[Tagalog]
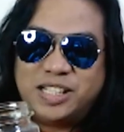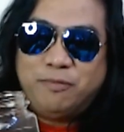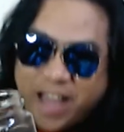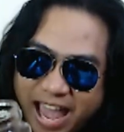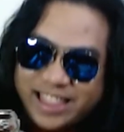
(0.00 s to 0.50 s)

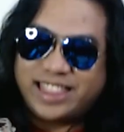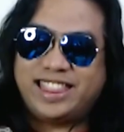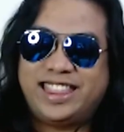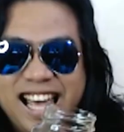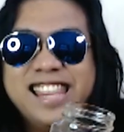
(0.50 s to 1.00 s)
Si Vet!
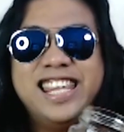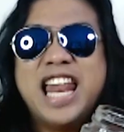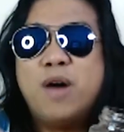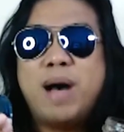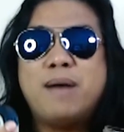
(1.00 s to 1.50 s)

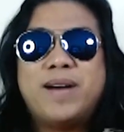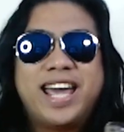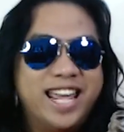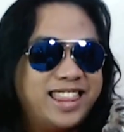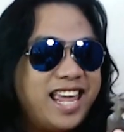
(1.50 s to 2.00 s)
Hindi na ako
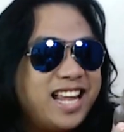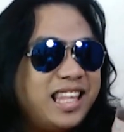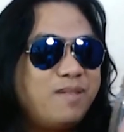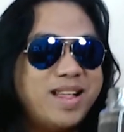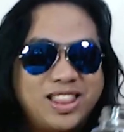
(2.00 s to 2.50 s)
makapaghintay
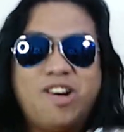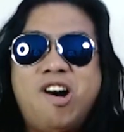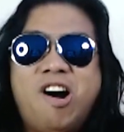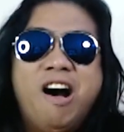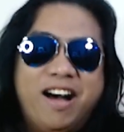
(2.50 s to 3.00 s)
na tikman to!
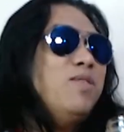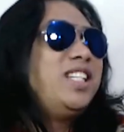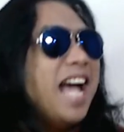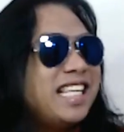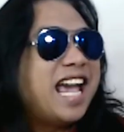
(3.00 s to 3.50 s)

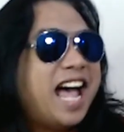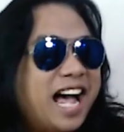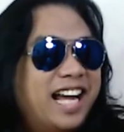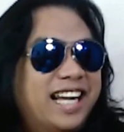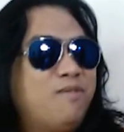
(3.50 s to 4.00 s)

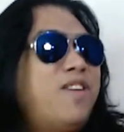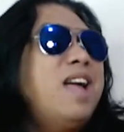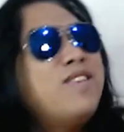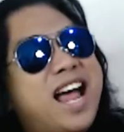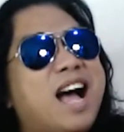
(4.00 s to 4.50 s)
Muchacha!
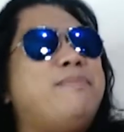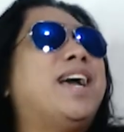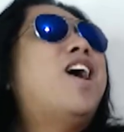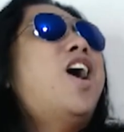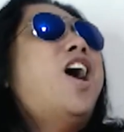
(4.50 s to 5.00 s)
Reply mo na ang
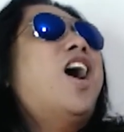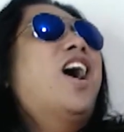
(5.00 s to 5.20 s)
kape ko!